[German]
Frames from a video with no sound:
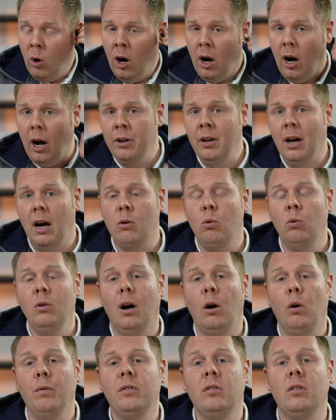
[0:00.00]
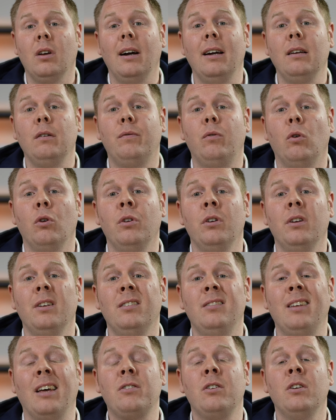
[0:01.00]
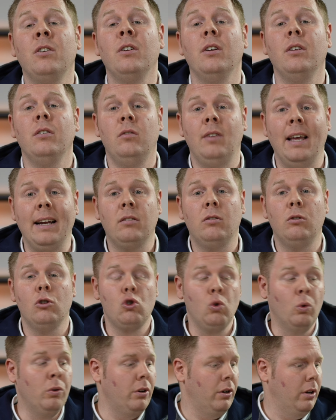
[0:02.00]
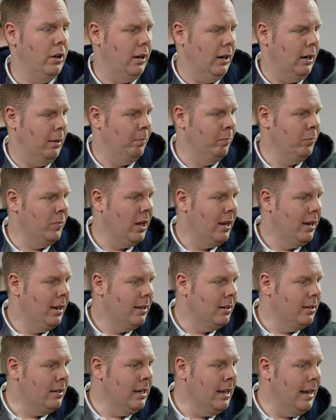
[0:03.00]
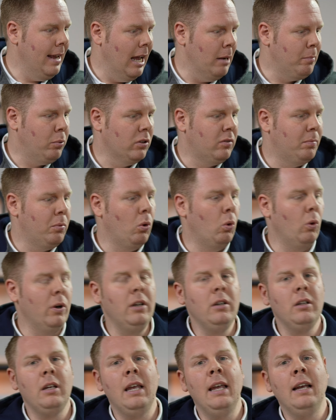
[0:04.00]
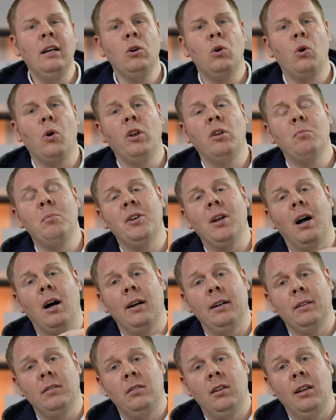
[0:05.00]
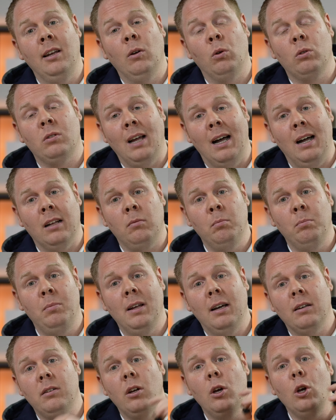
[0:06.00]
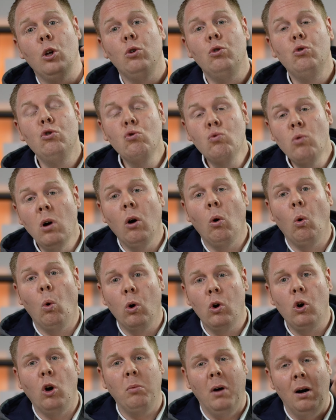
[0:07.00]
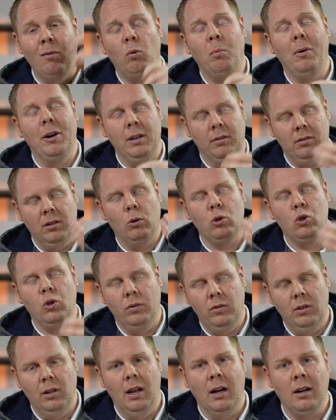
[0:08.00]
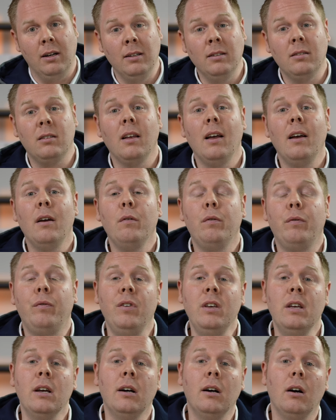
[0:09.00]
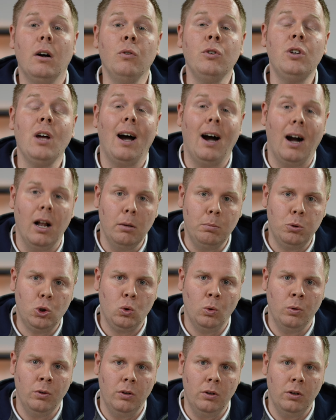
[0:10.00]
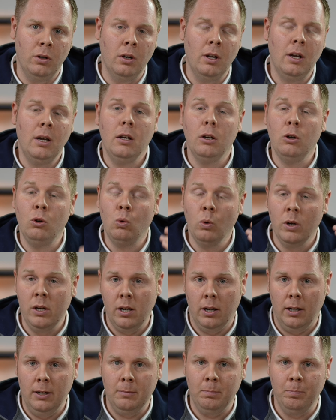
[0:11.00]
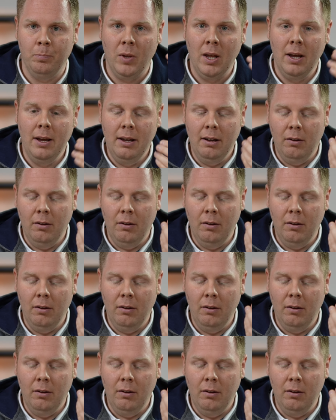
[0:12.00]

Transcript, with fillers: Ohr eine Akkulaufzeit von satten sechs Stunden haben. Die AirPods Pro hingegen können mit ANC laut Datenblatt nur Hochkomma, wobei das auch schon sehr lange ist, viereinhalb Stunden durchhalten.